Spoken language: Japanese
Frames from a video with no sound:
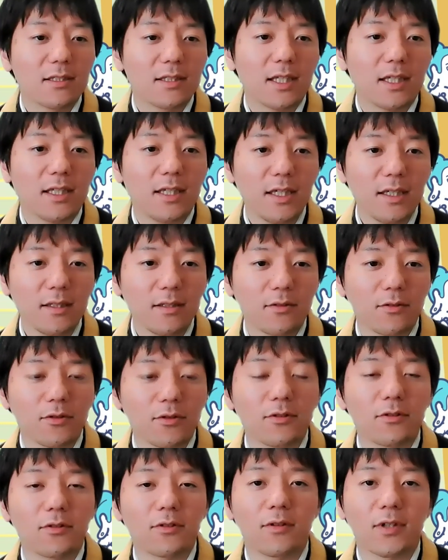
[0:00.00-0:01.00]
で、霊と
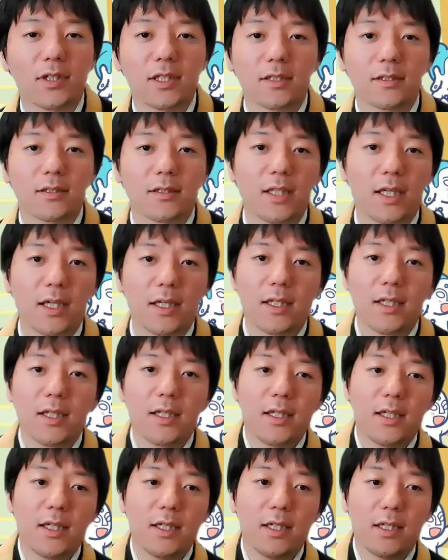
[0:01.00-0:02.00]
いうのはですね、
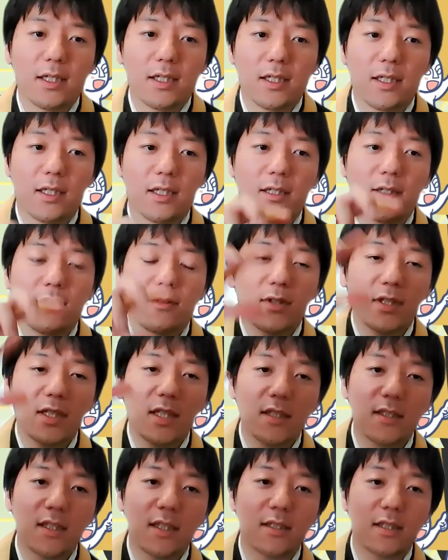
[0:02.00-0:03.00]
えー、
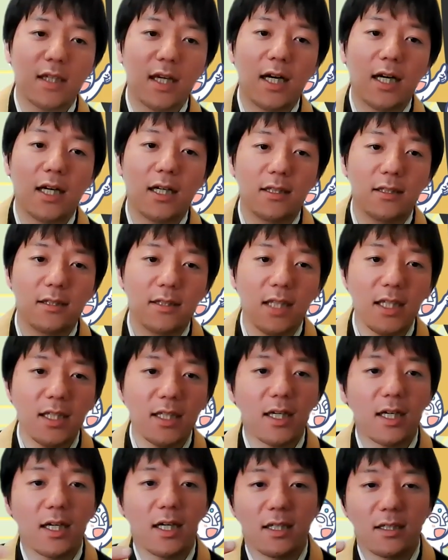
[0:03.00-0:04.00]
私たちが
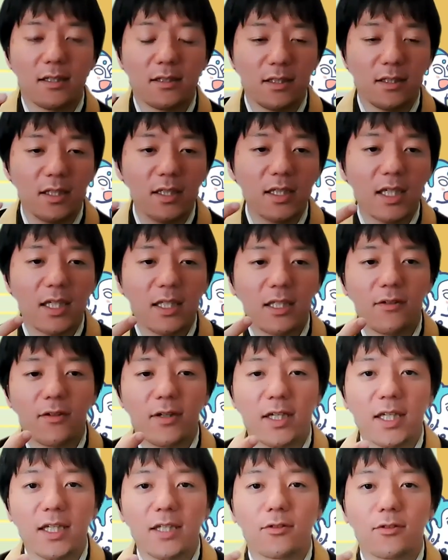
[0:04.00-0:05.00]
何か人間に
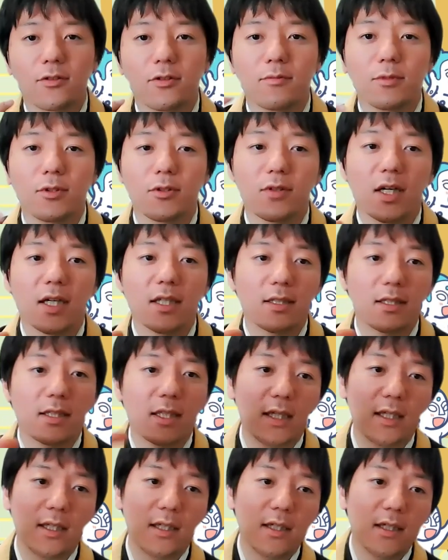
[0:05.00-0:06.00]
は霊というものがあっ
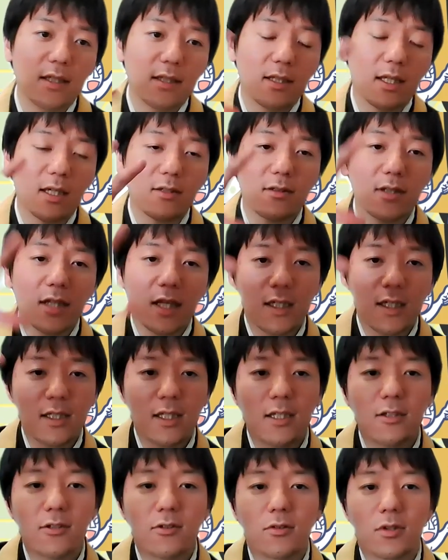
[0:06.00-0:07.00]
て、亡くなられ
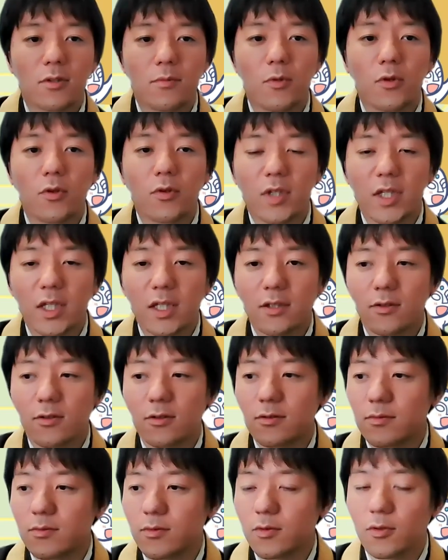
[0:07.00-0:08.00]
た後にも霊と
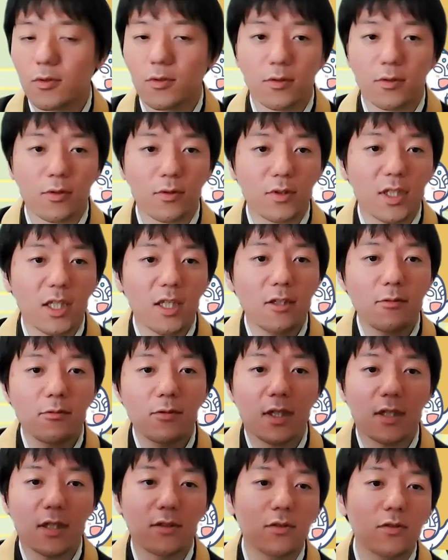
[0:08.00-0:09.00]
いうこの特定の
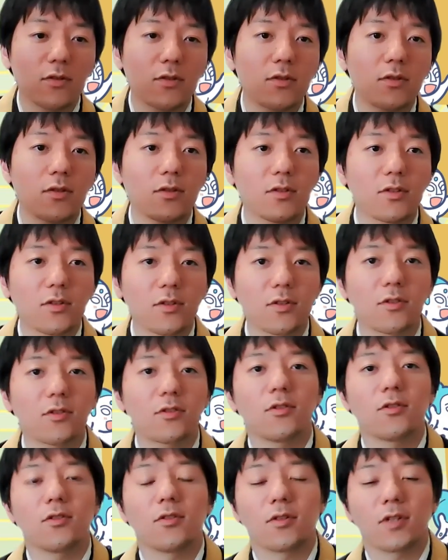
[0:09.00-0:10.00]
ものがずっと
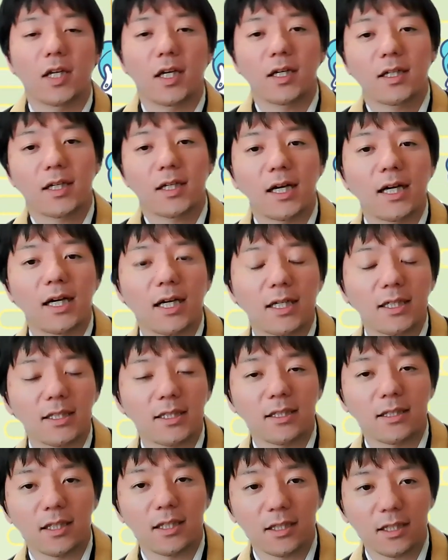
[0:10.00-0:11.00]
続くというような考え
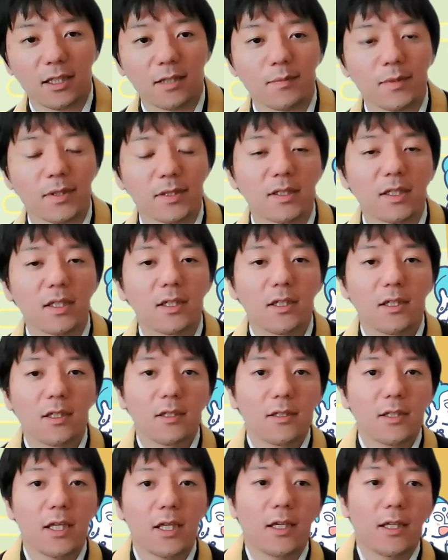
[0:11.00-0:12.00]
方になってきます。
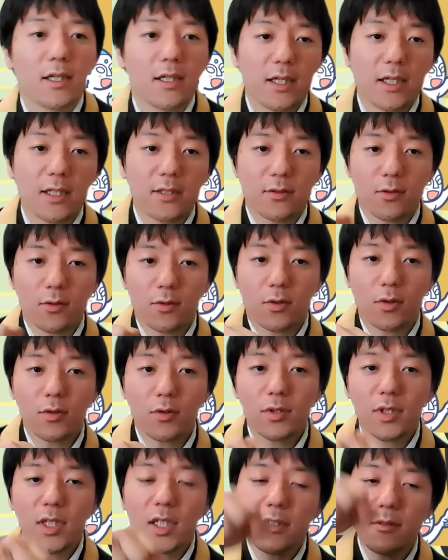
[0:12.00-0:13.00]
で、えー、その
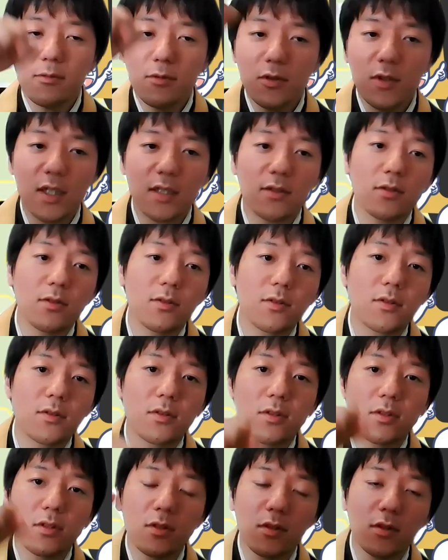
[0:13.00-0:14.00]
特定のものがずっ
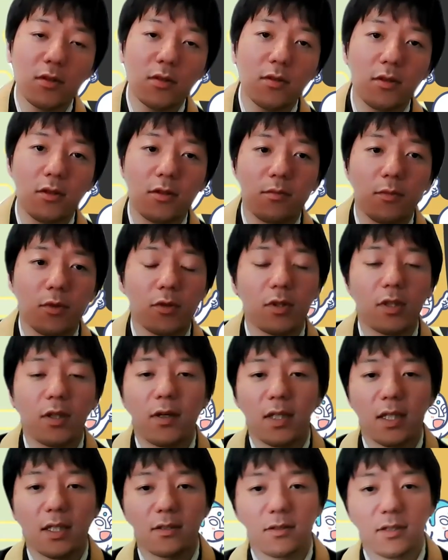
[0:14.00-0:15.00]
と続くというもので
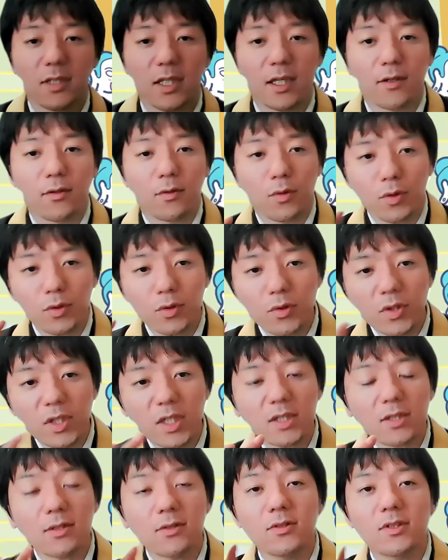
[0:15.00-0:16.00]
はなくて、
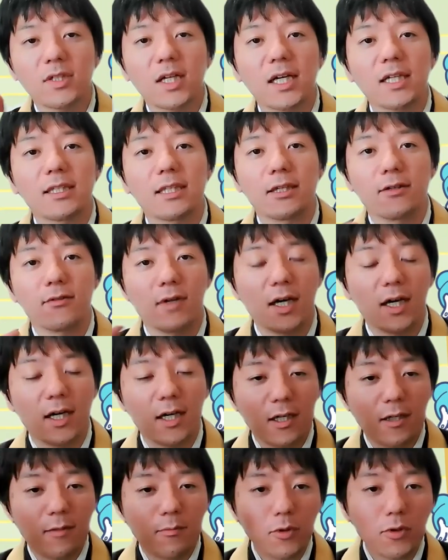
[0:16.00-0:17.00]
仏という概念は
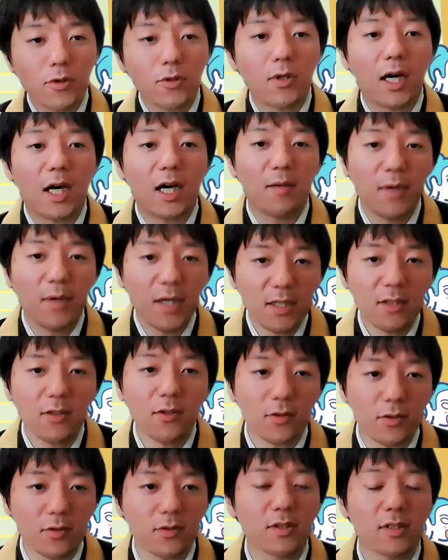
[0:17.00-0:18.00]
もっと幅
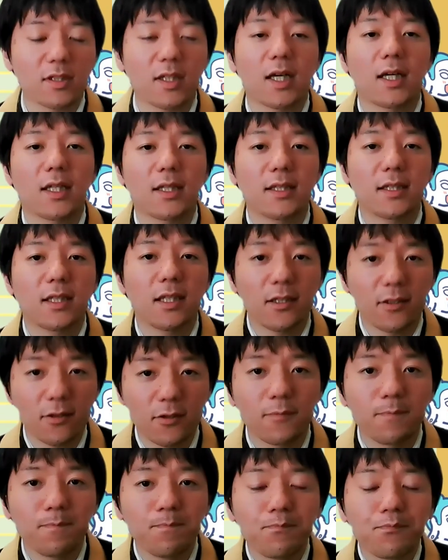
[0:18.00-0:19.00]
広くつながってい
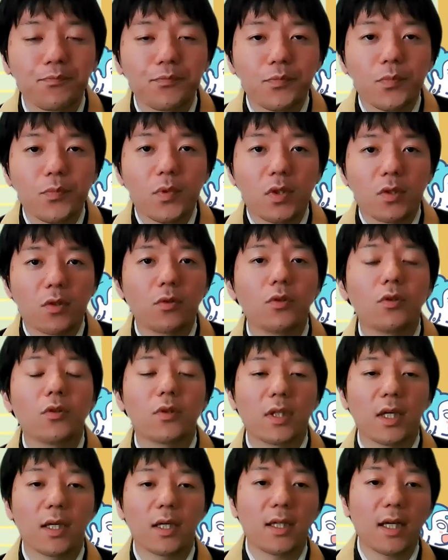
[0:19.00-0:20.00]
くという
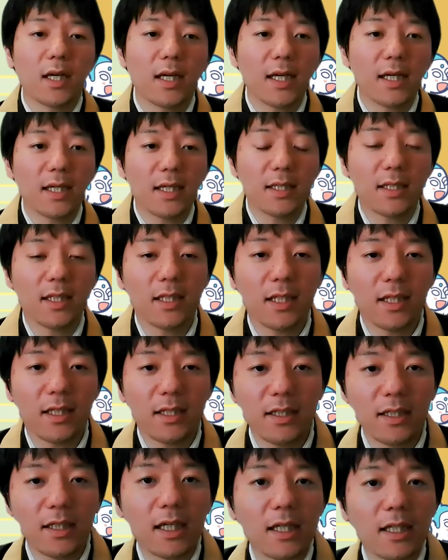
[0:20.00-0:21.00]
ような考え方で
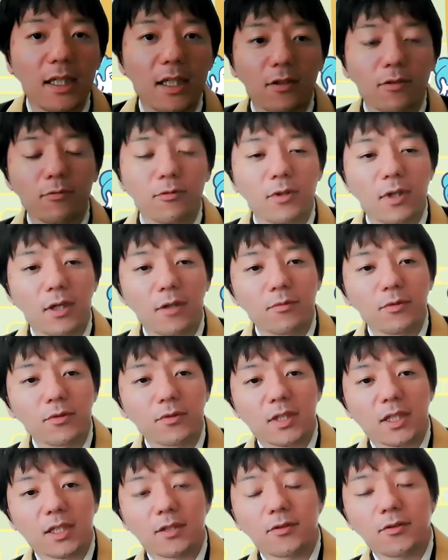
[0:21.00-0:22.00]
いいかなと僕は思う
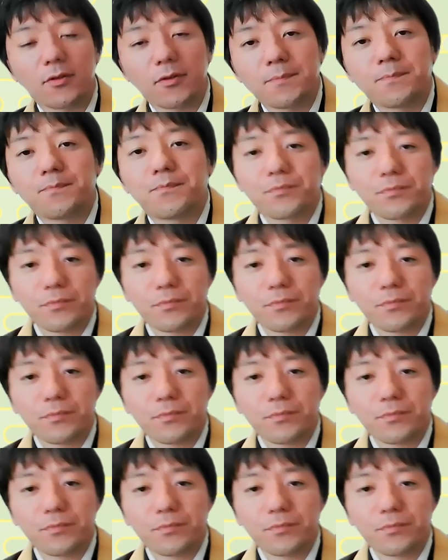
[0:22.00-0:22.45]
んだけど、